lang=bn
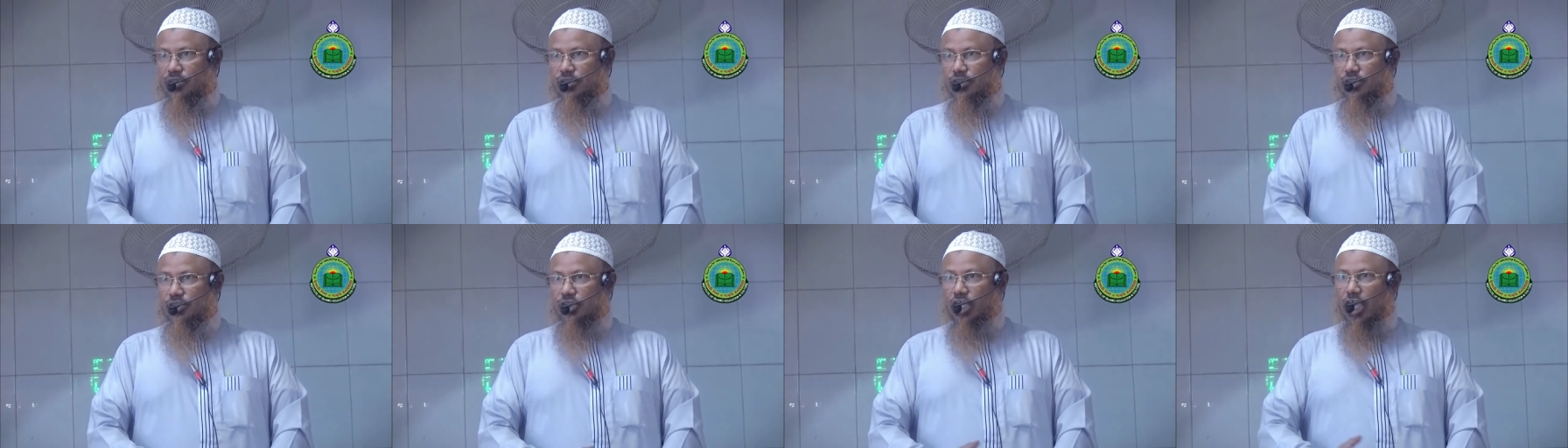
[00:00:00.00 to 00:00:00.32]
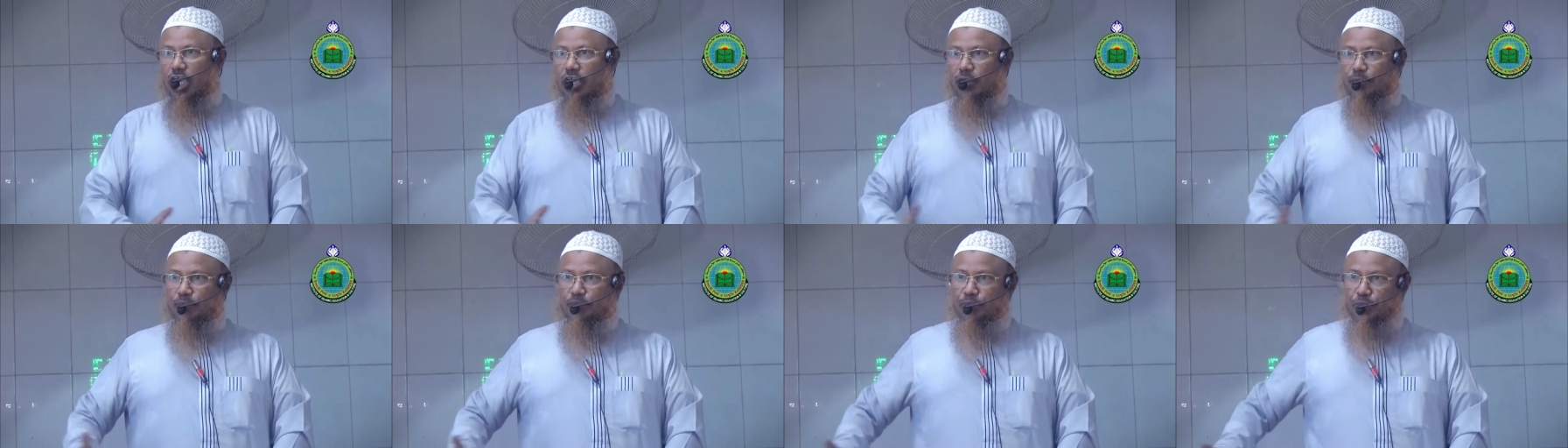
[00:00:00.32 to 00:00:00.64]

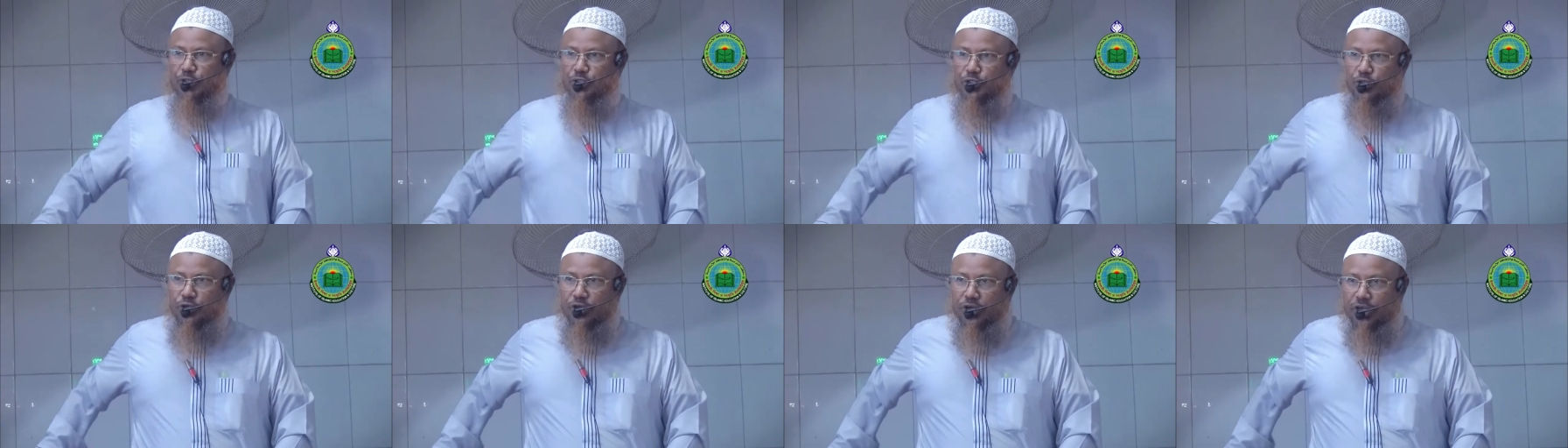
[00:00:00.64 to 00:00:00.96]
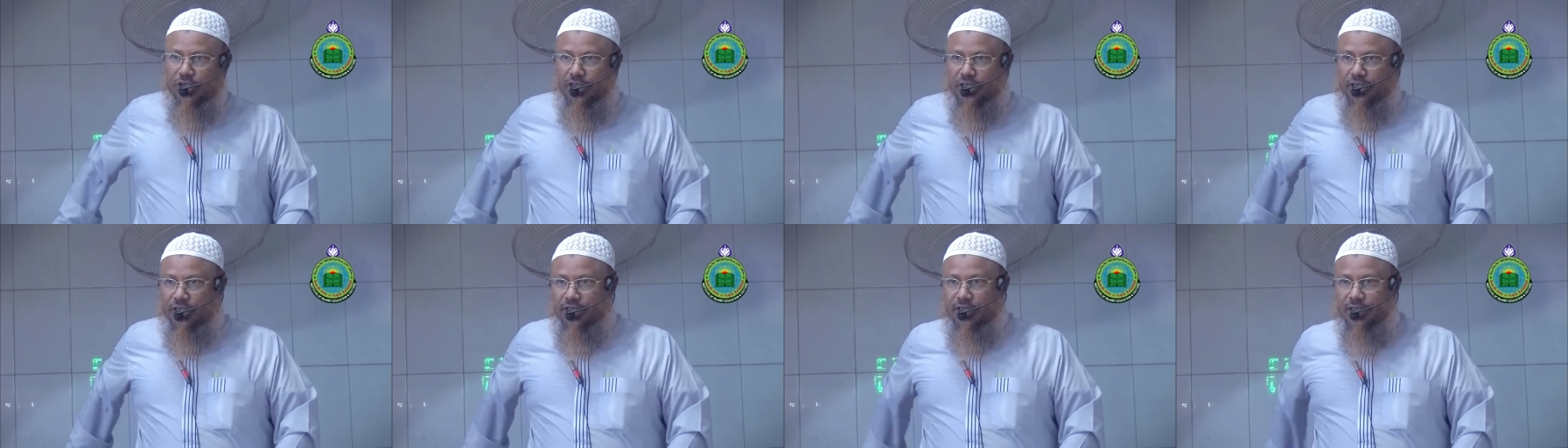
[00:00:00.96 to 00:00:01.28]
তার
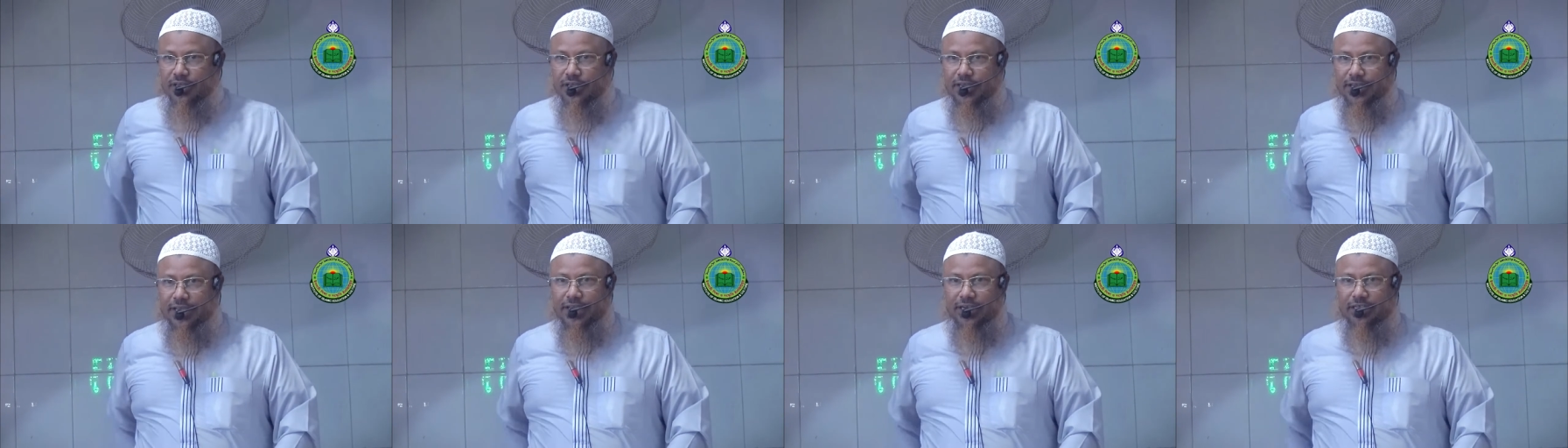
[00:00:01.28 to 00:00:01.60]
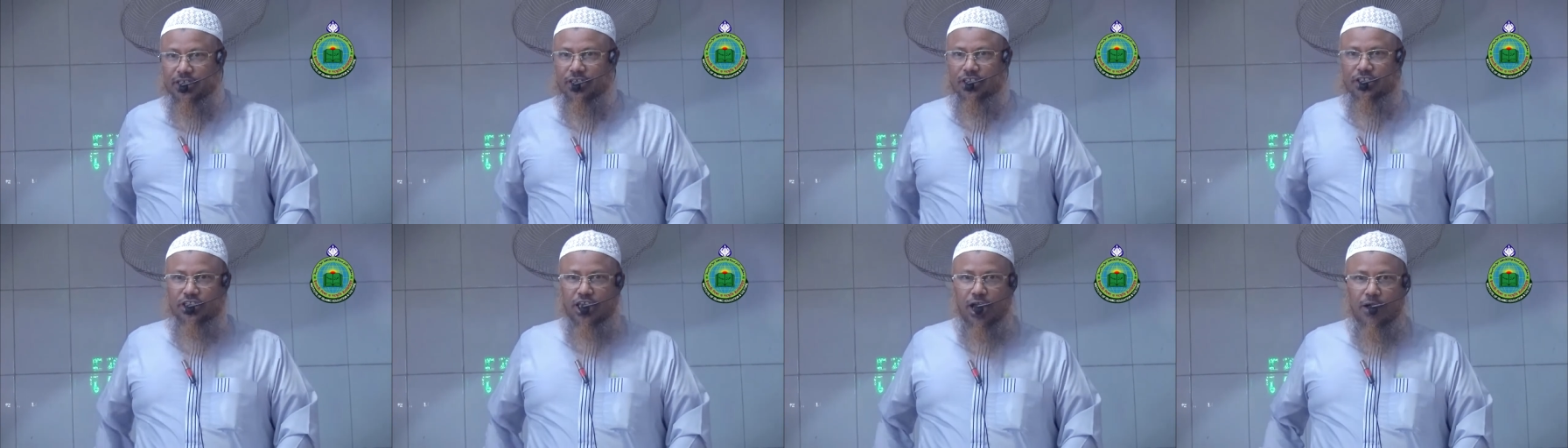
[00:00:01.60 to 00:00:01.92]
পিছনে
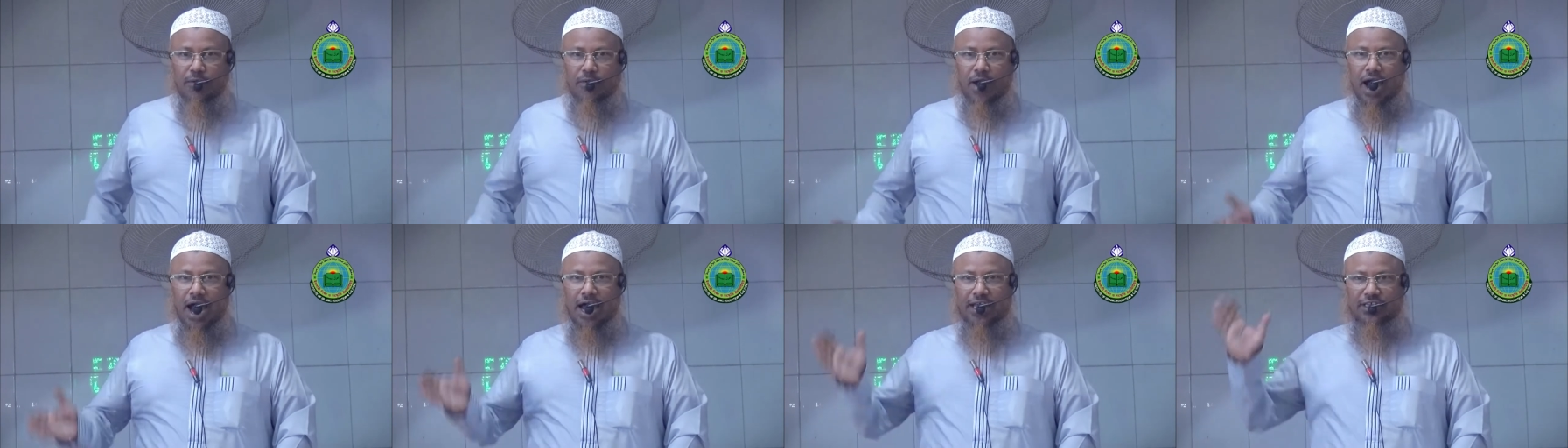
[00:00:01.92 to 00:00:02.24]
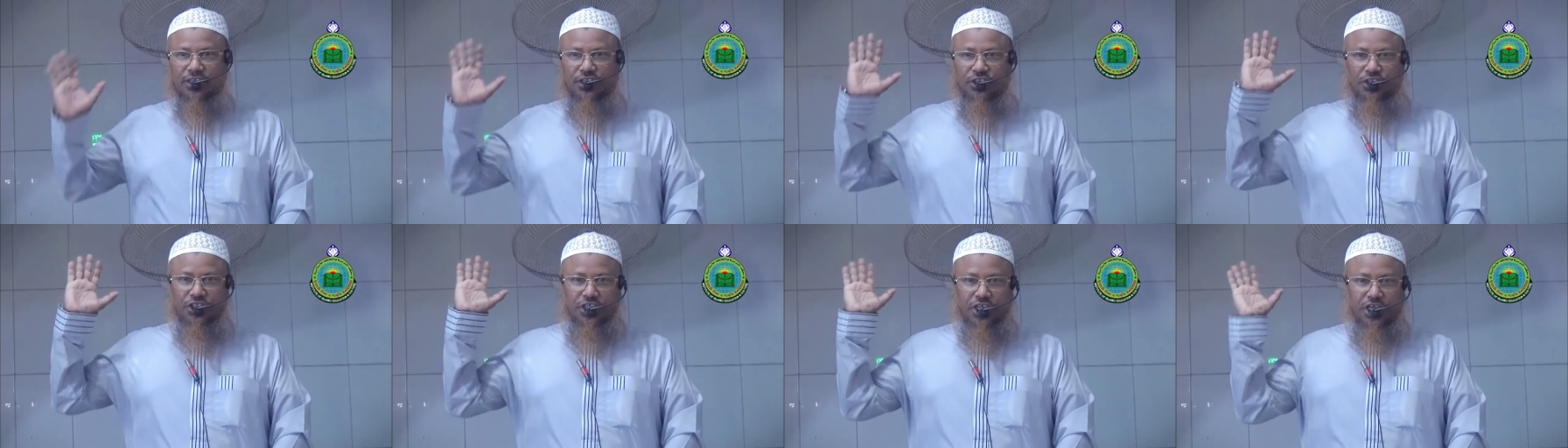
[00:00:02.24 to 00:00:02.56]
একটা থাপ
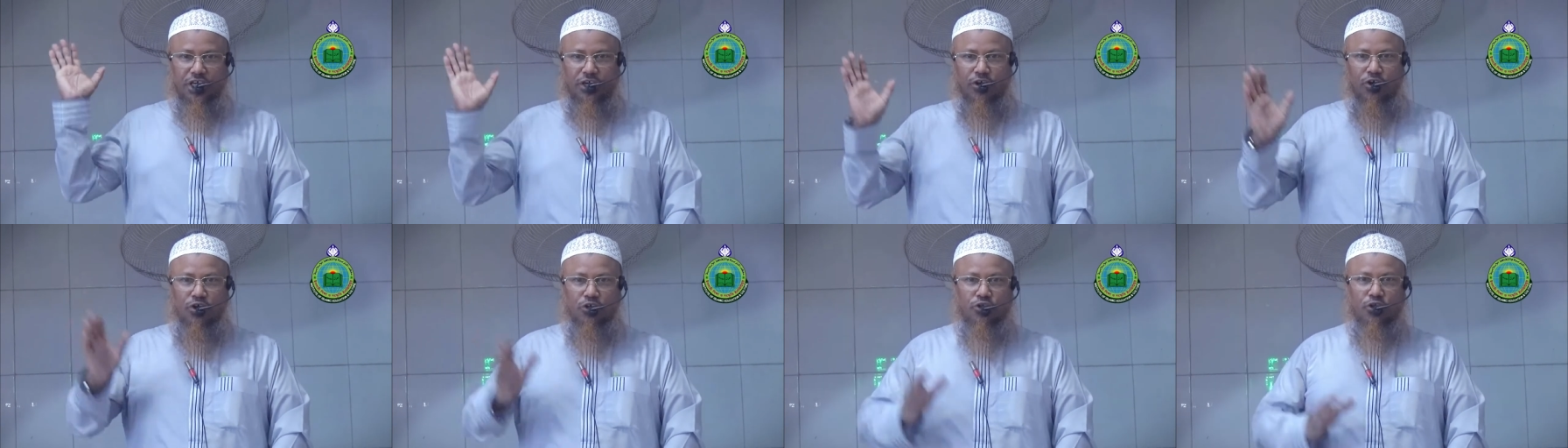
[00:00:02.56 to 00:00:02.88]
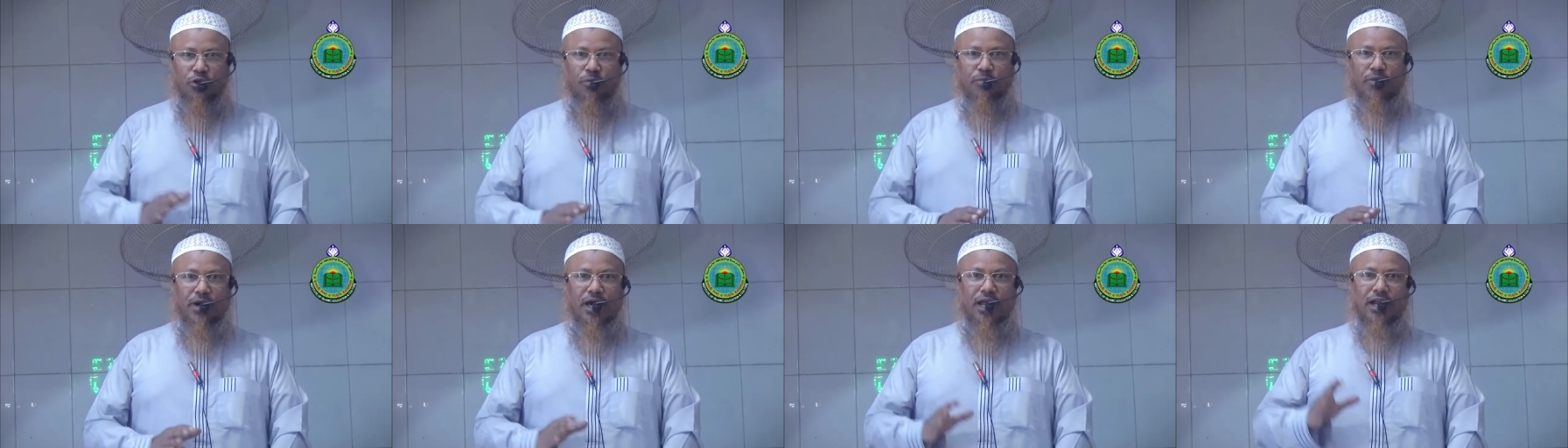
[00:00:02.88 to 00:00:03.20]
হাত দিয়ে
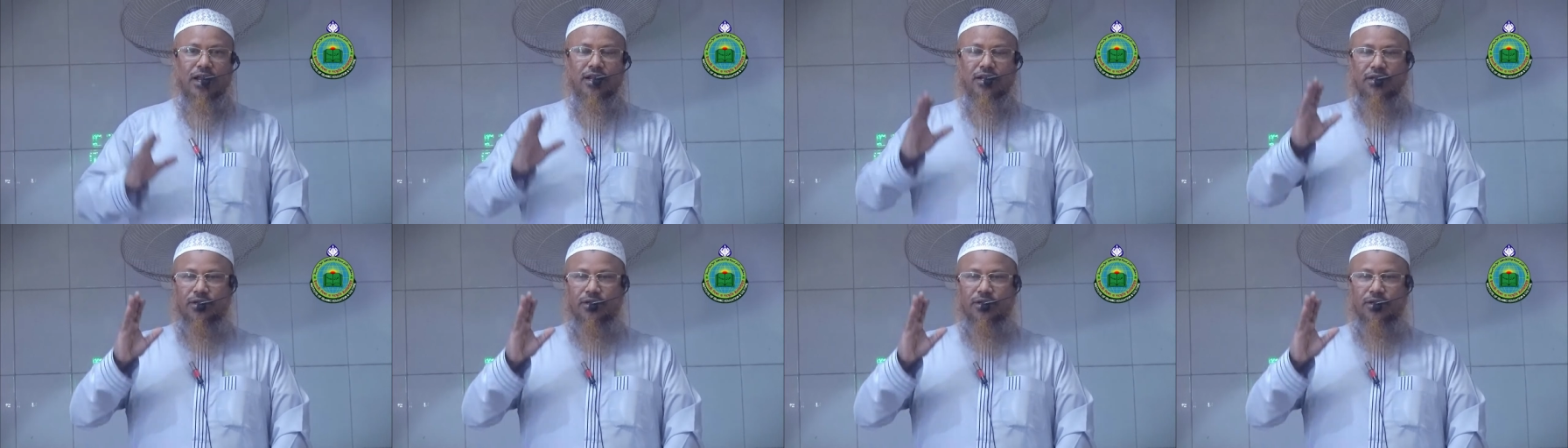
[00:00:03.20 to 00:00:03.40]
অথবা